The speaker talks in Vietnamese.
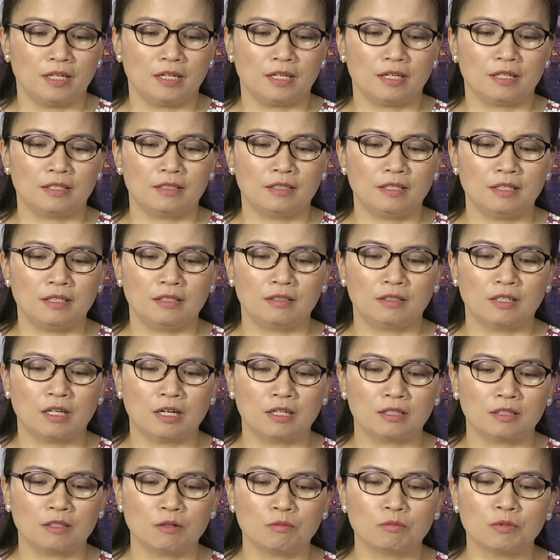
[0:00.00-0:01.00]
à, thì
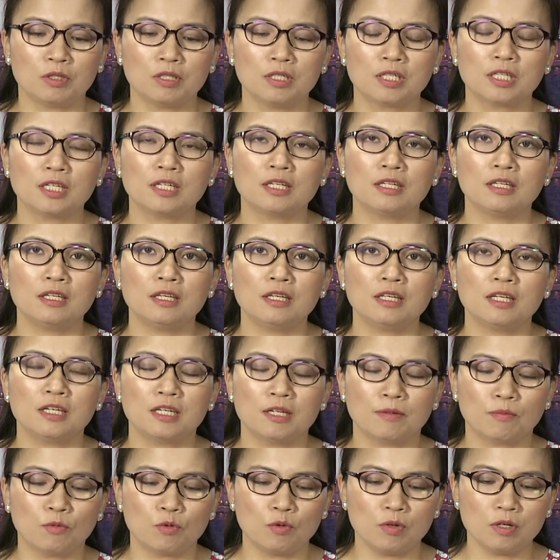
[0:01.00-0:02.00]
à, Tổng thư ký
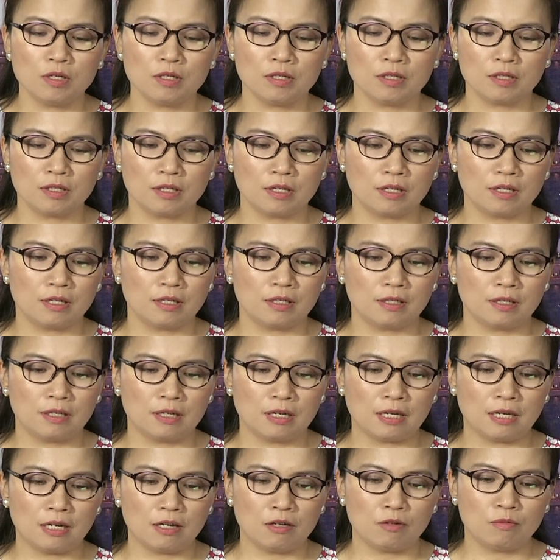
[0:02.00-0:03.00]
Liên Hợp Quốc
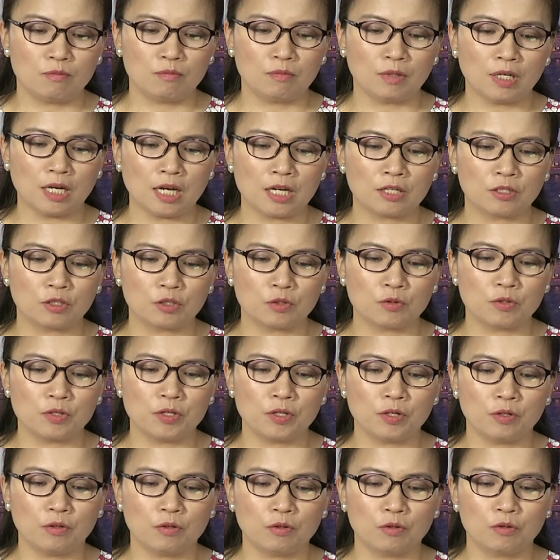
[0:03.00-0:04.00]
là ông
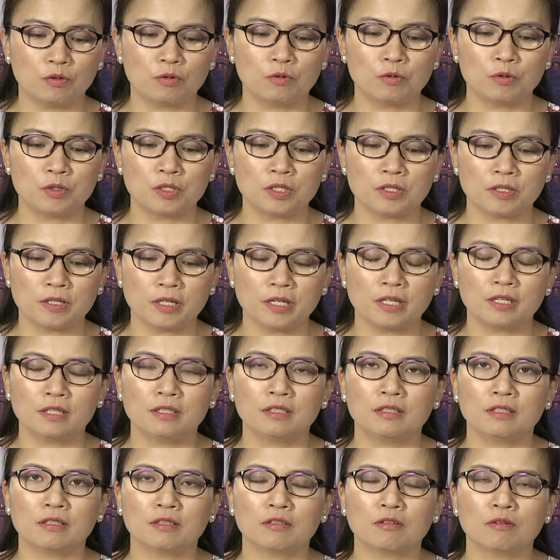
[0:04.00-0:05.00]
Antonio Guterres
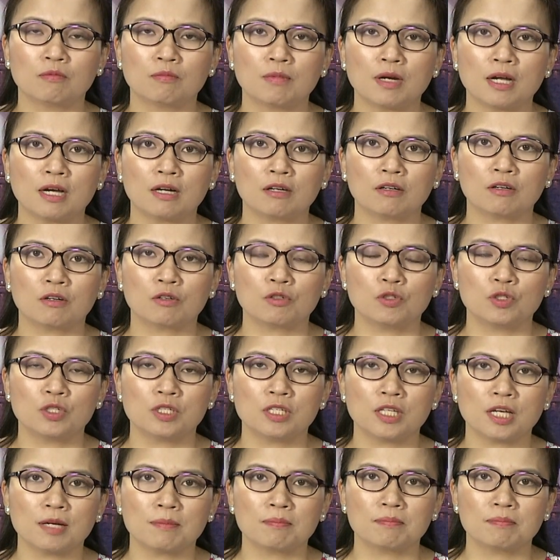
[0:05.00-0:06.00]
thì cũng đã có chuyến